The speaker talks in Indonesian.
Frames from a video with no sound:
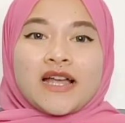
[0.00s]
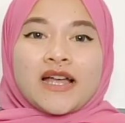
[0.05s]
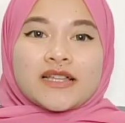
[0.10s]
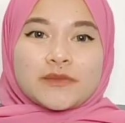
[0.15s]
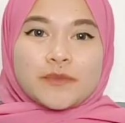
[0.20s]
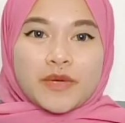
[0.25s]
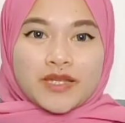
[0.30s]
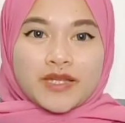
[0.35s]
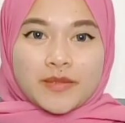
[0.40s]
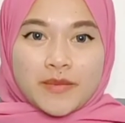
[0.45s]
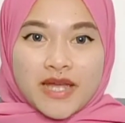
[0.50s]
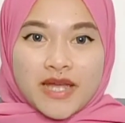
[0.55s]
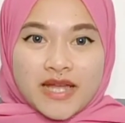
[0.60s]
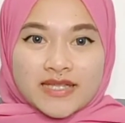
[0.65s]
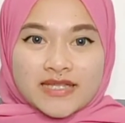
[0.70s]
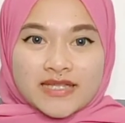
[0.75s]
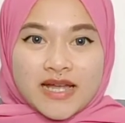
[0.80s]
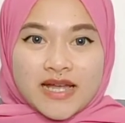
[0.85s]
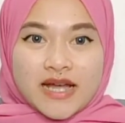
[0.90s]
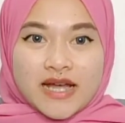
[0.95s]
Seperti
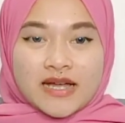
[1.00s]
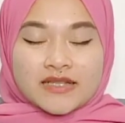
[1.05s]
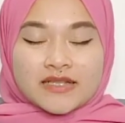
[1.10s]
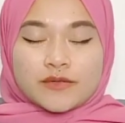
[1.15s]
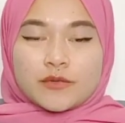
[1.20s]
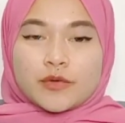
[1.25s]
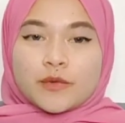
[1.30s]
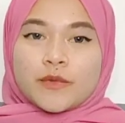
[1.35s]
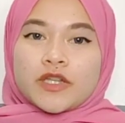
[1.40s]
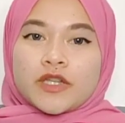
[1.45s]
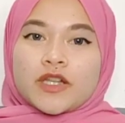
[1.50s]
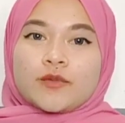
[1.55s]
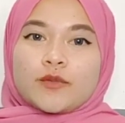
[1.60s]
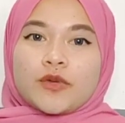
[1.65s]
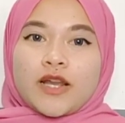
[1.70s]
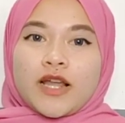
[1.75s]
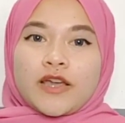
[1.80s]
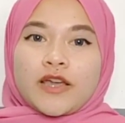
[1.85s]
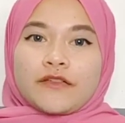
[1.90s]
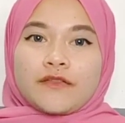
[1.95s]
biasa, sebelum kita
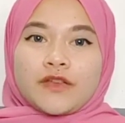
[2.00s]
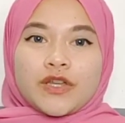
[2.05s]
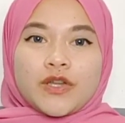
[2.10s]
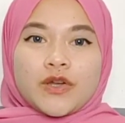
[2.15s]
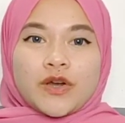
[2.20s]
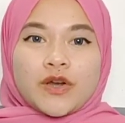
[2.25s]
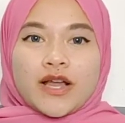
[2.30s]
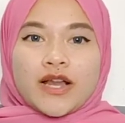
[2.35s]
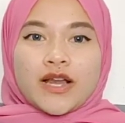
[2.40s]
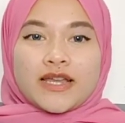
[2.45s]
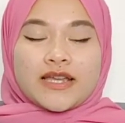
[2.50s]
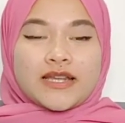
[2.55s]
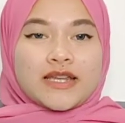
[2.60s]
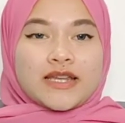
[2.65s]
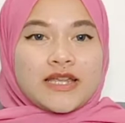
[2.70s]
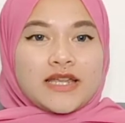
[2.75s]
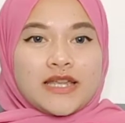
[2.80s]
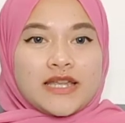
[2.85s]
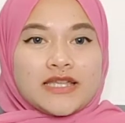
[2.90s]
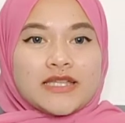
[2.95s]
mulai video kali
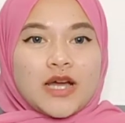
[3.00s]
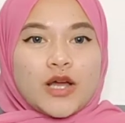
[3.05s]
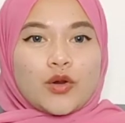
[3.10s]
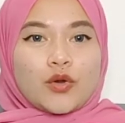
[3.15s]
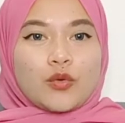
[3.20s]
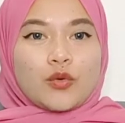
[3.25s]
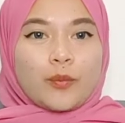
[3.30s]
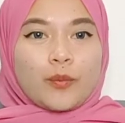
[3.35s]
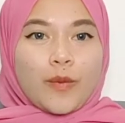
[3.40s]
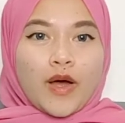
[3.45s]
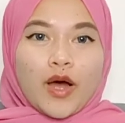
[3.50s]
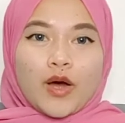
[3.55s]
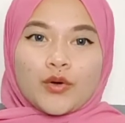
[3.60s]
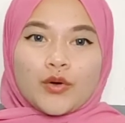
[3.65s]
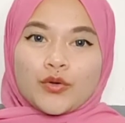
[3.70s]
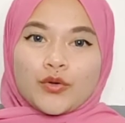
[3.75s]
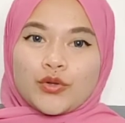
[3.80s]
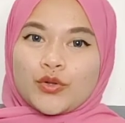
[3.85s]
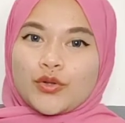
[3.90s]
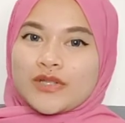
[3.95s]
ini, jangan lupa
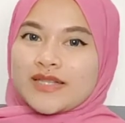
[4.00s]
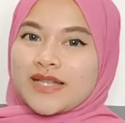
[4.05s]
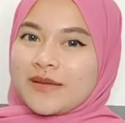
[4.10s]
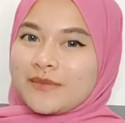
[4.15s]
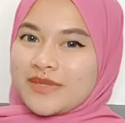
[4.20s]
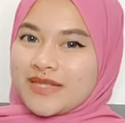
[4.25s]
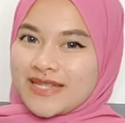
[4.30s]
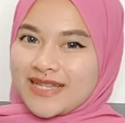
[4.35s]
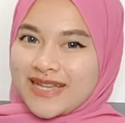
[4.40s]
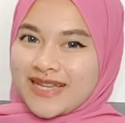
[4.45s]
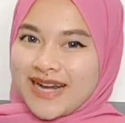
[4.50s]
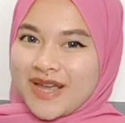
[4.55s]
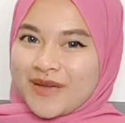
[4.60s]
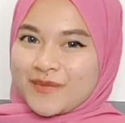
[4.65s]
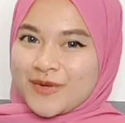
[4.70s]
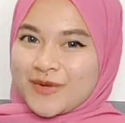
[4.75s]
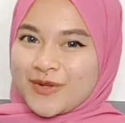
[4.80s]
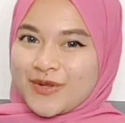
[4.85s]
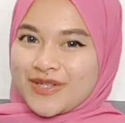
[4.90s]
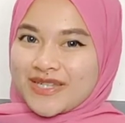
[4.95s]
untuk subscribe
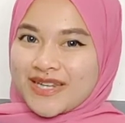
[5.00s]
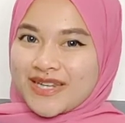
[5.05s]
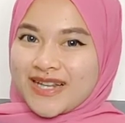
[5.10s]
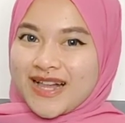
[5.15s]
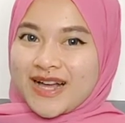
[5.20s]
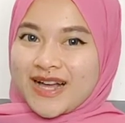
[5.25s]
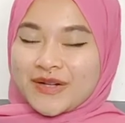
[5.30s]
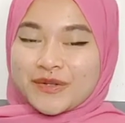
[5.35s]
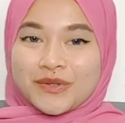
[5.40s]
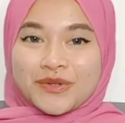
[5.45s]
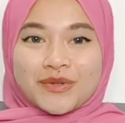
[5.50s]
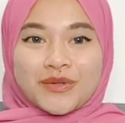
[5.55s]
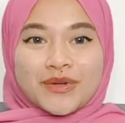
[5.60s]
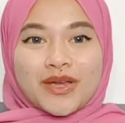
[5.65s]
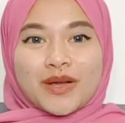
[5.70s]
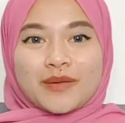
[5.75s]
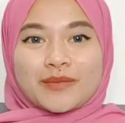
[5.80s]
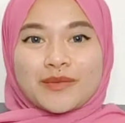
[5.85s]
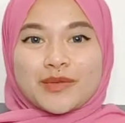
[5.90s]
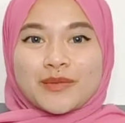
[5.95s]
dulu channel aku untuk
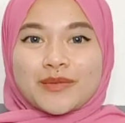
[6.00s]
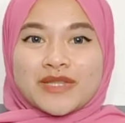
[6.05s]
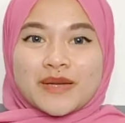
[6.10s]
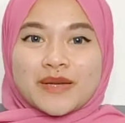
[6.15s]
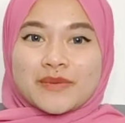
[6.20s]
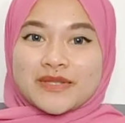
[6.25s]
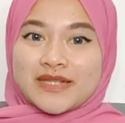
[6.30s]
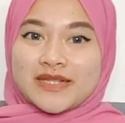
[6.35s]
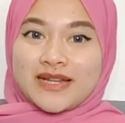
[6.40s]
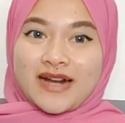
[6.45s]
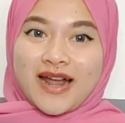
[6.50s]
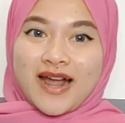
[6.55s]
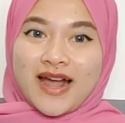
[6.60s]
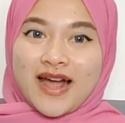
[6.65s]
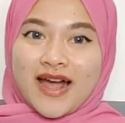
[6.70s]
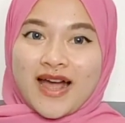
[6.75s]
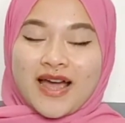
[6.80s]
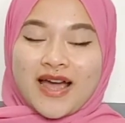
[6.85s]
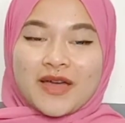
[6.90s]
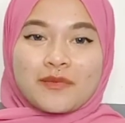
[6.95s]
yang belum
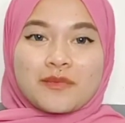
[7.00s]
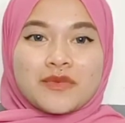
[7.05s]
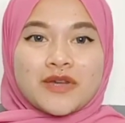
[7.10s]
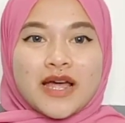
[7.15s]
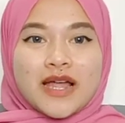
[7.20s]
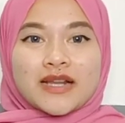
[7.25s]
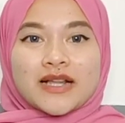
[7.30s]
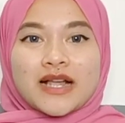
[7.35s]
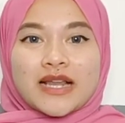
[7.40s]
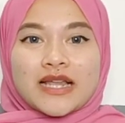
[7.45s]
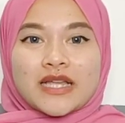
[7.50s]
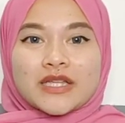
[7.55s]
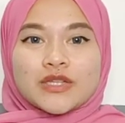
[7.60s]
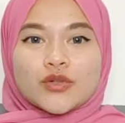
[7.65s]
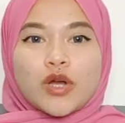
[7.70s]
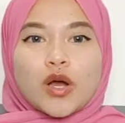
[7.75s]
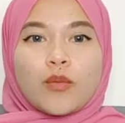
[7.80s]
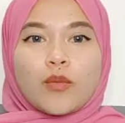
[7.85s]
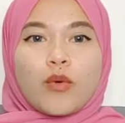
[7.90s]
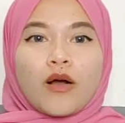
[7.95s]
subscribe dan kalian
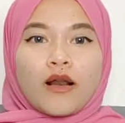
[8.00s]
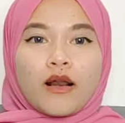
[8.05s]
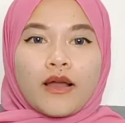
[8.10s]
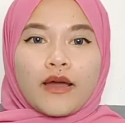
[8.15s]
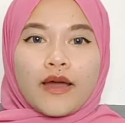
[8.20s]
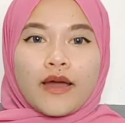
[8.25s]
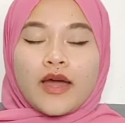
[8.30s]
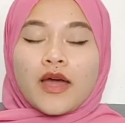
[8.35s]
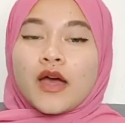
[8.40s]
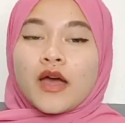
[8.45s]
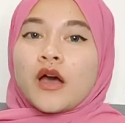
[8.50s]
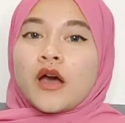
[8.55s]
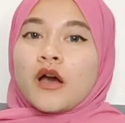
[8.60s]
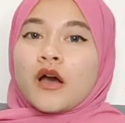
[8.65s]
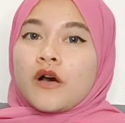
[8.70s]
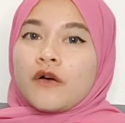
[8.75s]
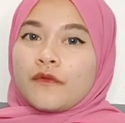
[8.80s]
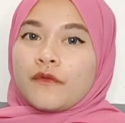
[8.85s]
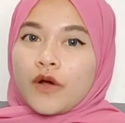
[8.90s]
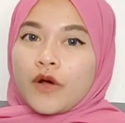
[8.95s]
juga boleh
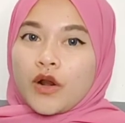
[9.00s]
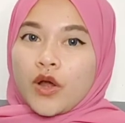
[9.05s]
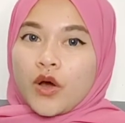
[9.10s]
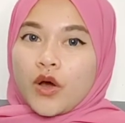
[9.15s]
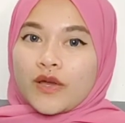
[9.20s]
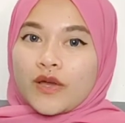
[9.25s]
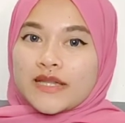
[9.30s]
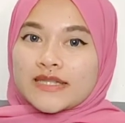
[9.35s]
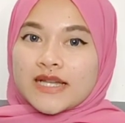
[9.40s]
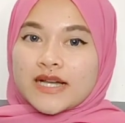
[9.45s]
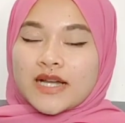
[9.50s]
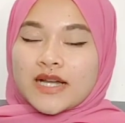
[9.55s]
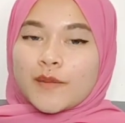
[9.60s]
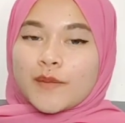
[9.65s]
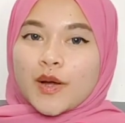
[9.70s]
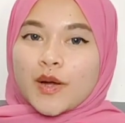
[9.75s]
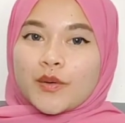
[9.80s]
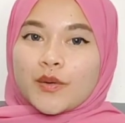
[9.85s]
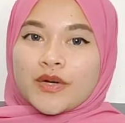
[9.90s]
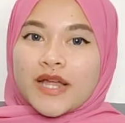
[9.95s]
follow
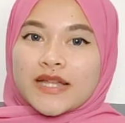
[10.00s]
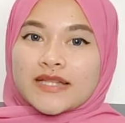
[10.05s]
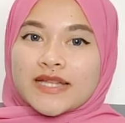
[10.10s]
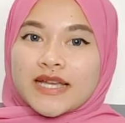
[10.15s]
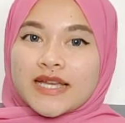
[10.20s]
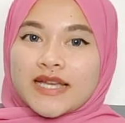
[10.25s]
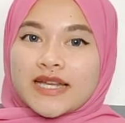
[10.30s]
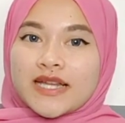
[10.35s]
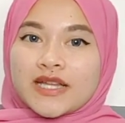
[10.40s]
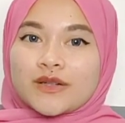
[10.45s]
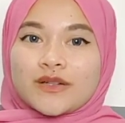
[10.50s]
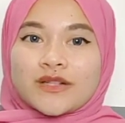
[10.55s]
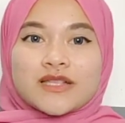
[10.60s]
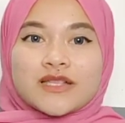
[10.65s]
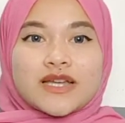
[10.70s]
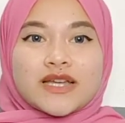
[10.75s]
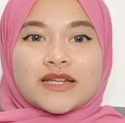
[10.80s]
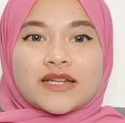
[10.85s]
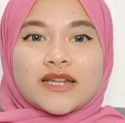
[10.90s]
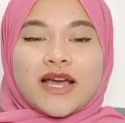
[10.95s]
Instagram aku di Sakinatul
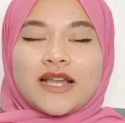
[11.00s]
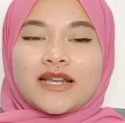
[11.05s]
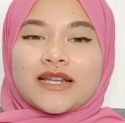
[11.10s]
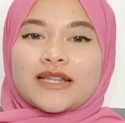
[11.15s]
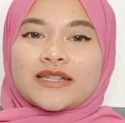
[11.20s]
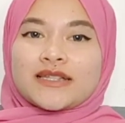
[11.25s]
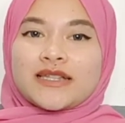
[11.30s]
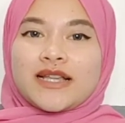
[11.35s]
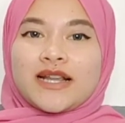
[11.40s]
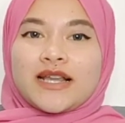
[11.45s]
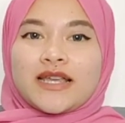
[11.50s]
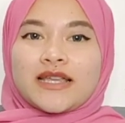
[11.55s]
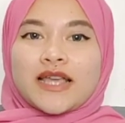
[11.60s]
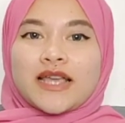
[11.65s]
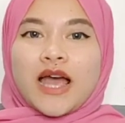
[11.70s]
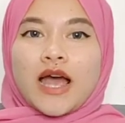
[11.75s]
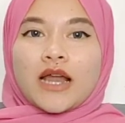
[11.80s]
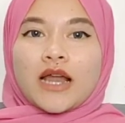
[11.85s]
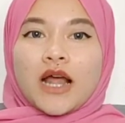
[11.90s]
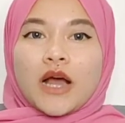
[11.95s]
Jannah. Nanti
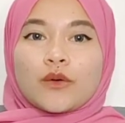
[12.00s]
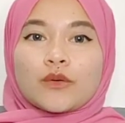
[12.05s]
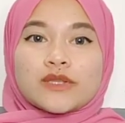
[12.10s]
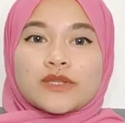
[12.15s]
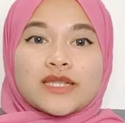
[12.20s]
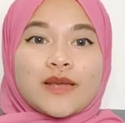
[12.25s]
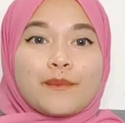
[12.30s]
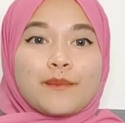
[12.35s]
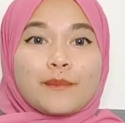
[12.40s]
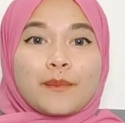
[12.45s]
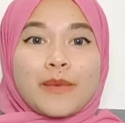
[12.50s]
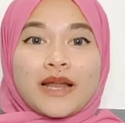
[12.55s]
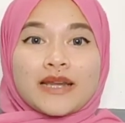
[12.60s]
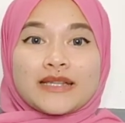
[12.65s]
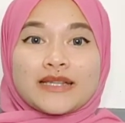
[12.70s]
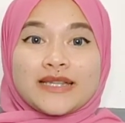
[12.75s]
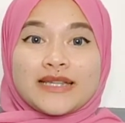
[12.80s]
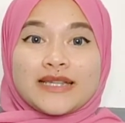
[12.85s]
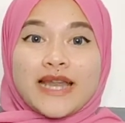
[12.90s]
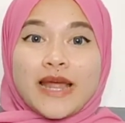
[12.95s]
linknya akan aku simpan
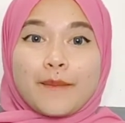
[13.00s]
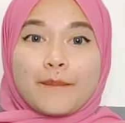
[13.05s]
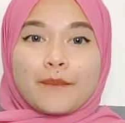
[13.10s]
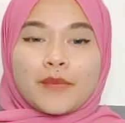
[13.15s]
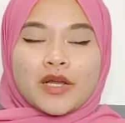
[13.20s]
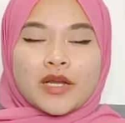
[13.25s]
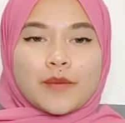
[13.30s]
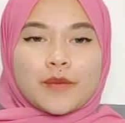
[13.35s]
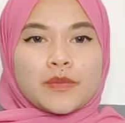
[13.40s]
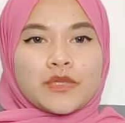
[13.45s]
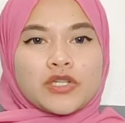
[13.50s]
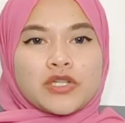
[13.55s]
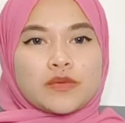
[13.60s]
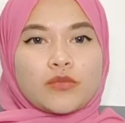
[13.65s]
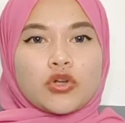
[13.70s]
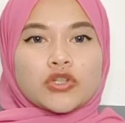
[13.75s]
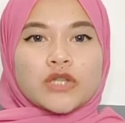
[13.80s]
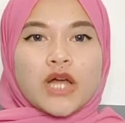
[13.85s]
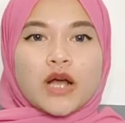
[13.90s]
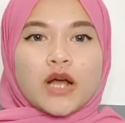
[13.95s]
di description
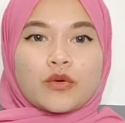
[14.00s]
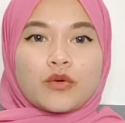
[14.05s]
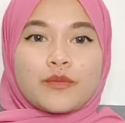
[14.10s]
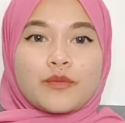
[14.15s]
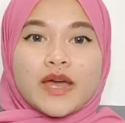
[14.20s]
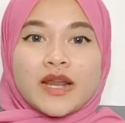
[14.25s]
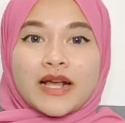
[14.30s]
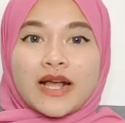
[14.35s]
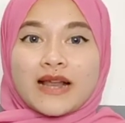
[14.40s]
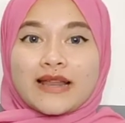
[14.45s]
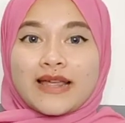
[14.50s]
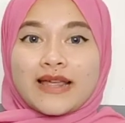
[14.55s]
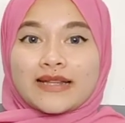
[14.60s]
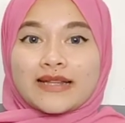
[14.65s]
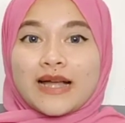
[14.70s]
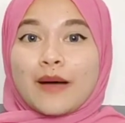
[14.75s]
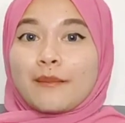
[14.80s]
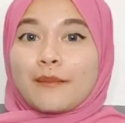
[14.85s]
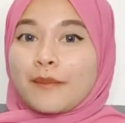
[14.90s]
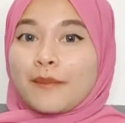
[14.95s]
box aku biar kalian
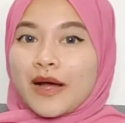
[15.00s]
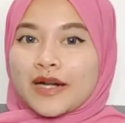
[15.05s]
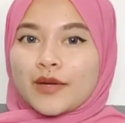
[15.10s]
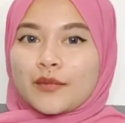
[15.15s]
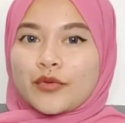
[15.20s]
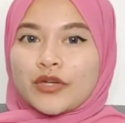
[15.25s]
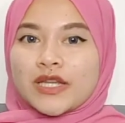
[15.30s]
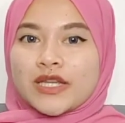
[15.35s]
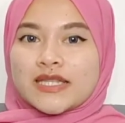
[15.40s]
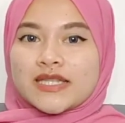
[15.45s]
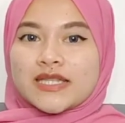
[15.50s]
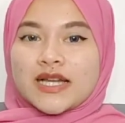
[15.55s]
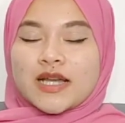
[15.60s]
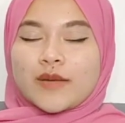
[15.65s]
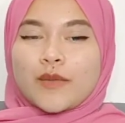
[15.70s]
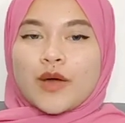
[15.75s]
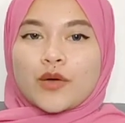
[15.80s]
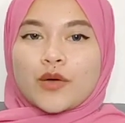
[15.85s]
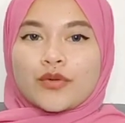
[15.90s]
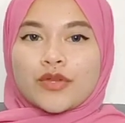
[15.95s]
gampang nemuin
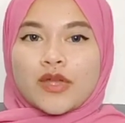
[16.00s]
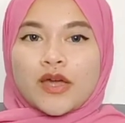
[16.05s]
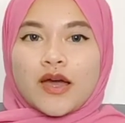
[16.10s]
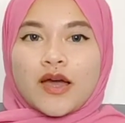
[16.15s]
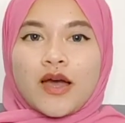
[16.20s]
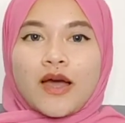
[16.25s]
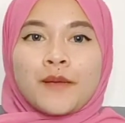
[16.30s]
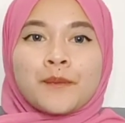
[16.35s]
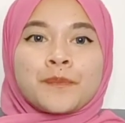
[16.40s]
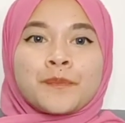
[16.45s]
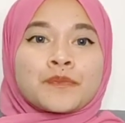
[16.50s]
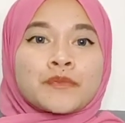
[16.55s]
Instagram akunya.